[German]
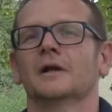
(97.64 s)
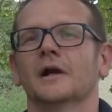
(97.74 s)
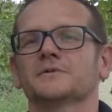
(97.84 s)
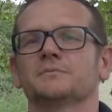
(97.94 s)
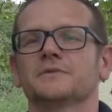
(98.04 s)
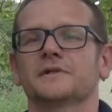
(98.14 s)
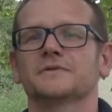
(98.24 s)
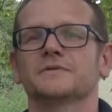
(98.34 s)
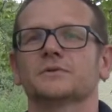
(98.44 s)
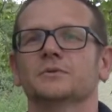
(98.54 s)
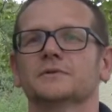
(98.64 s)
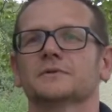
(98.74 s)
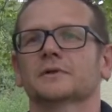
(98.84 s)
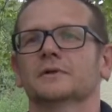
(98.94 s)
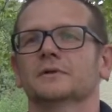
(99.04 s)
Also bis jetzt ist gut.
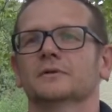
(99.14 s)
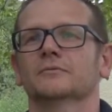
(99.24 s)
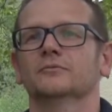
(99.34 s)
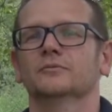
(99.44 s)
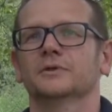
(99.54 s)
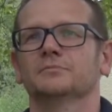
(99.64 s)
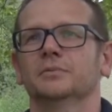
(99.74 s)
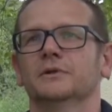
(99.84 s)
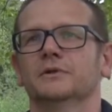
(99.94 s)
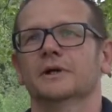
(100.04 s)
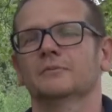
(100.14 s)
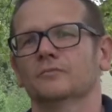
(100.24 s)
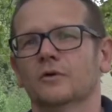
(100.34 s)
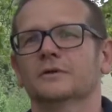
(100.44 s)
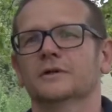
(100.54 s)
Ähm, ich bin
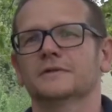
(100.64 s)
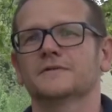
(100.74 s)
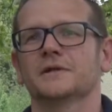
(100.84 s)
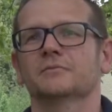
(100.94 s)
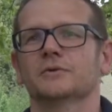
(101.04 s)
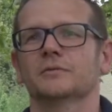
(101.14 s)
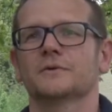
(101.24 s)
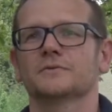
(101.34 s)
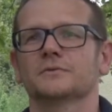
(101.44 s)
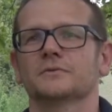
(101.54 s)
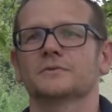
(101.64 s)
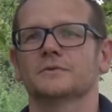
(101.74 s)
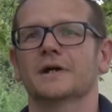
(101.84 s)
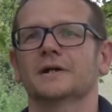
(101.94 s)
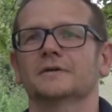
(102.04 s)
am Wochenende selber nochmal so, so
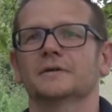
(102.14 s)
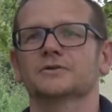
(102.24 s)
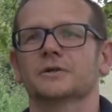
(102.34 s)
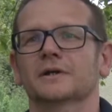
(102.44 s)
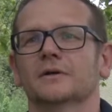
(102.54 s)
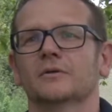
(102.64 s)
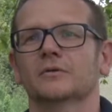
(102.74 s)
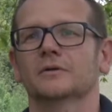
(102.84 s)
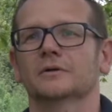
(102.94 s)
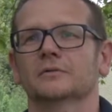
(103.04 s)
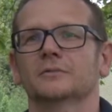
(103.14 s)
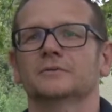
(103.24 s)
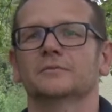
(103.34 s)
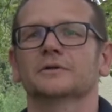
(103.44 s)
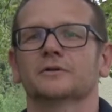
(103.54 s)
Teile der Strecke auch äh,
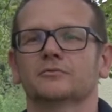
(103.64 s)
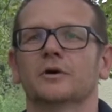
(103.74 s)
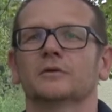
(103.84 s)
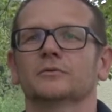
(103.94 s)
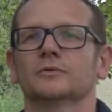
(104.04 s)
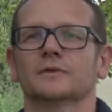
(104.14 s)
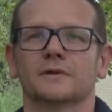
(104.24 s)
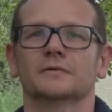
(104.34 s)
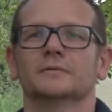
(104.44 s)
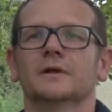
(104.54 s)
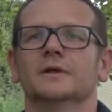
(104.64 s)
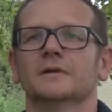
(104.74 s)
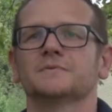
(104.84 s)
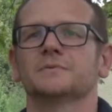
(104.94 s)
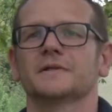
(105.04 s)
mit, mitgefahren und da
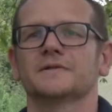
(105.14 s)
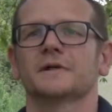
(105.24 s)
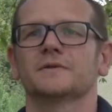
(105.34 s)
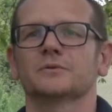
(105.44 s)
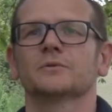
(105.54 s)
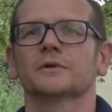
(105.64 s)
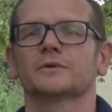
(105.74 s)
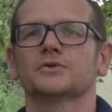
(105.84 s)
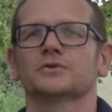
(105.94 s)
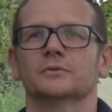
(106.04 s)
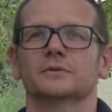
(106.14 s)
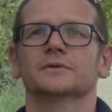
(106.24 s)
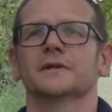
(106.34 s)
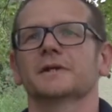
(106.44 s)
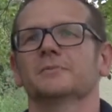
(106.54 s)
ist bis jetzt alles unkritisch und
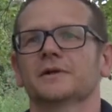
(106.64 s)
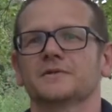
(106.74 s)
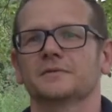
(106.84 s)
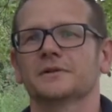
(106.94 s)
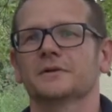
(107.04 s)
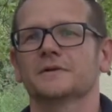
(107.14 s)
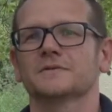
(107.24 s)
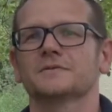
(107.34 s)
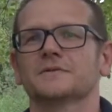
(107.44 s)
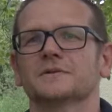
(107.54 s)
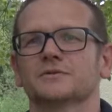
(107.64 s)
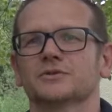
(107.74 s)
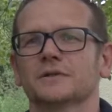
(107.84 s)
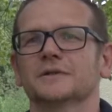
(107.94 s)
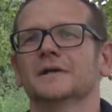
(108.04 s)
ich denke mal, das Wetter lässt uns nicht im
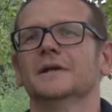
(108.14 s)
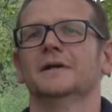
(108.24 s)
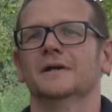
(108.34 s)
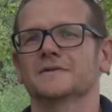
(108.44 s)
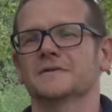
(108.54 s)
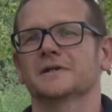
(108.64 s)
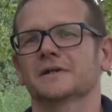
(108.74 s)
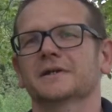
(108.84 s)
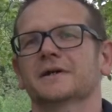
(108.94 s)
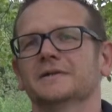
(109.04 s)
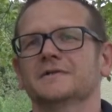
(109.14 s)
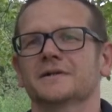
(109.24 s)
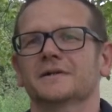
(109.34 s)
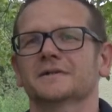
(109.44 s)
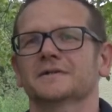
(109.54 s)
Stich. Es ist ja Regen
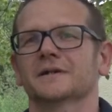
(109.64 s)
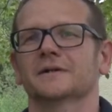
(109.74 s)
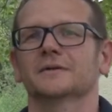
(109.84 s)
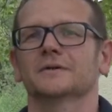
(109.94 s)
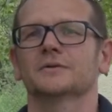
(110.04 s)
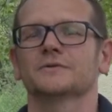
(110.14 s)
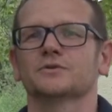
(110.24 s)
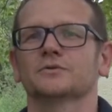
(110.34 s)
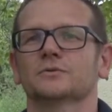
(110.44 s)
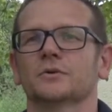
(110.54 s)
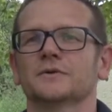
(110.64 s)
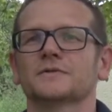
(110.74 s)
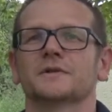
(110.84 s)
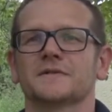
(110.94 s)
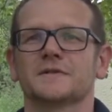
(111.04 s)
angesagt, ja, äh, zwischendurch,
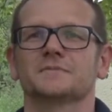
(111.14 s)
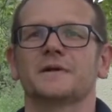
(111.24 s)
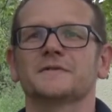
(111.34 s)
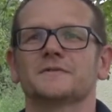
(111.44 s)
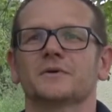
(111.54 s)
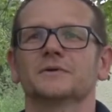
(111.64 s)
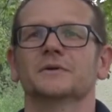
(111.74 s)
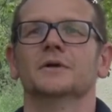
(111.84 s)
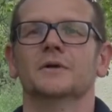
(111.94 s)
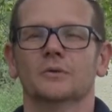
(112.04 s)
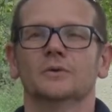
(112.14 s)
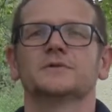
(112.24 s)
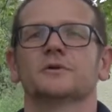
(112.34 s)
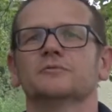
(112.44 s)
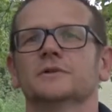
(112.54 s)
sodass das passen sollte und
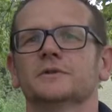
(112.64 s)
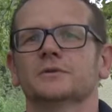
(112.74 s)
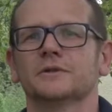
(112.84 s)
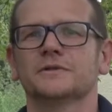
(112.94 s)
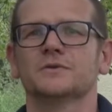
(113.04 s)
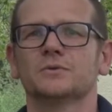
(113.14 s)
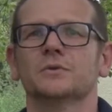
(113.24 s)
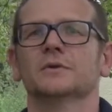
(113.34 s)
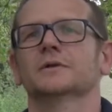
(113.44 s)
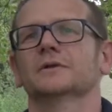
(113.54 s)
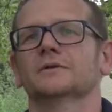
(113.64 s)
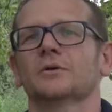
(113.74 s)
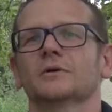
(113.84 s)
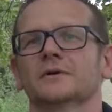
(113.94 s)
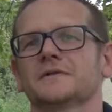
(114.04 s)
es hoffentlich auch nicht zu äh,
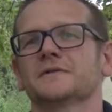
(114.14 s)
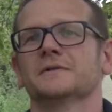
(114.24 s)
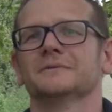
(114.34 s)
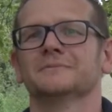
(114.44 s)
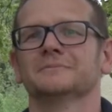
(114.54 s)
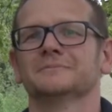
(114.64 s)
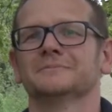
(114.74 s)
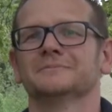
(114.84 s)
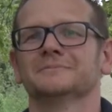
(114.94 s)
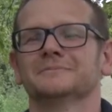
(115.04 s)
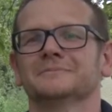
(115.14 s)
trocken ist. Wie